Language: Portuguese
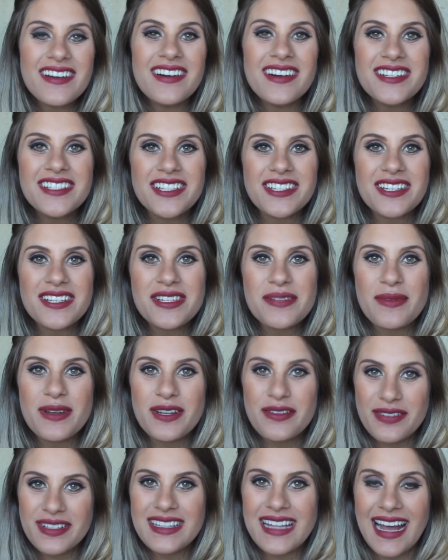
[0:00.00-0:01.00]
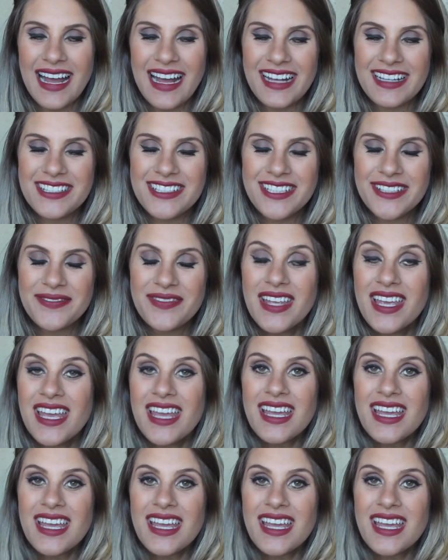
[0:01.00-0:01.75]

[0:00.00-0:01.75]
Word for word: Hoje eu trouxe uma novidade